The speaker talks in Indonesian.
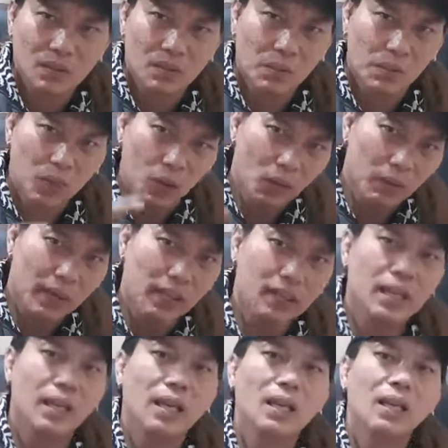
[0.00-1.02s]
Sebelum
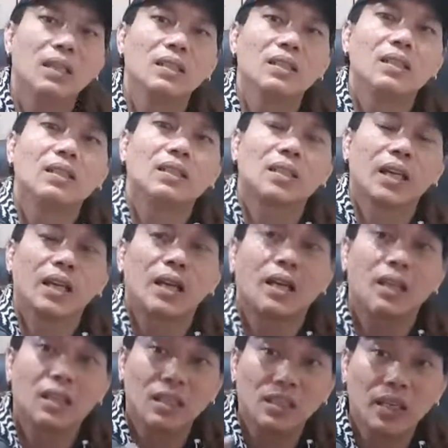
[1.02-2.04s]
ente cek
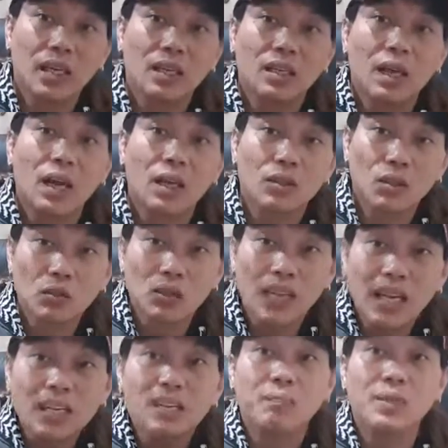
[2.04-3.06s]
and recheck atau
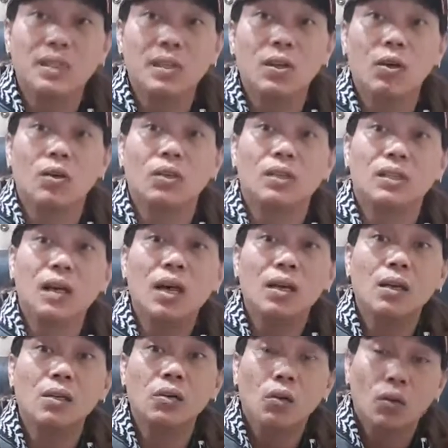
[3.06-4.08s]
cari video
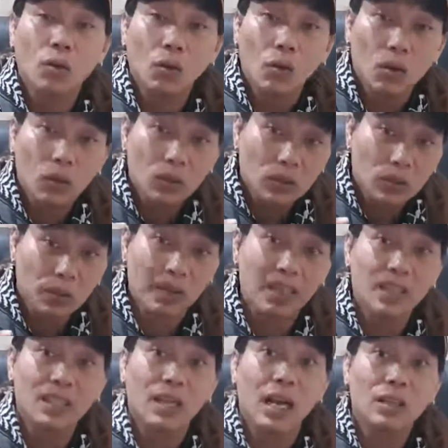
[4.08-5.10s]
yang
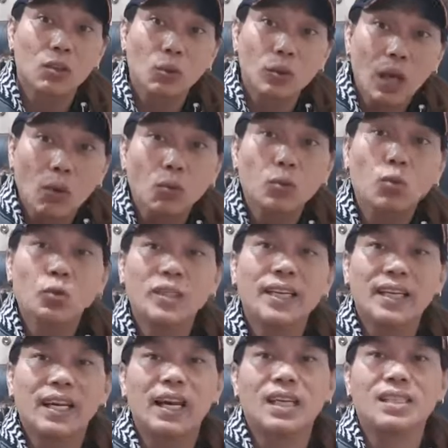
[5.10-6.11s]
sebenarnya atau yang
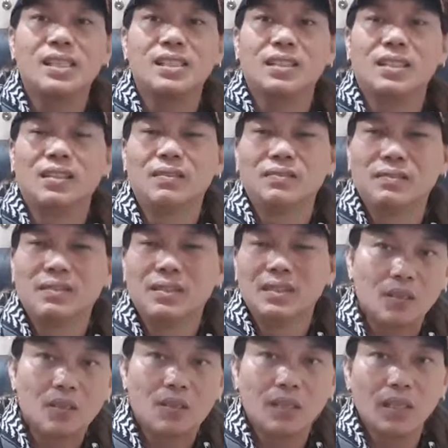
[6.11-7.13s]
utuhnya yang aslinya.
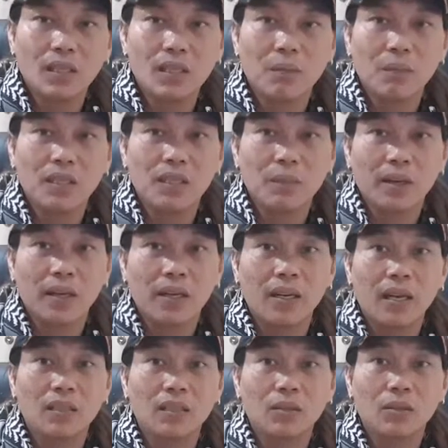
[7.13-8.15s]
Jadi yang banyak
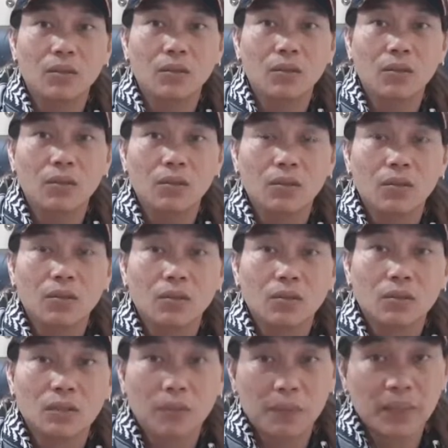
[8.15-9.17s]
beredar itu
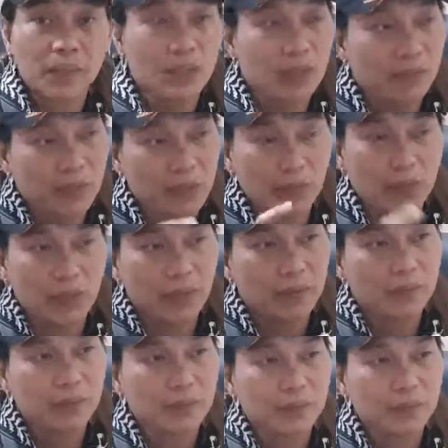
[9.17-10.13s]
seperti ini videonya.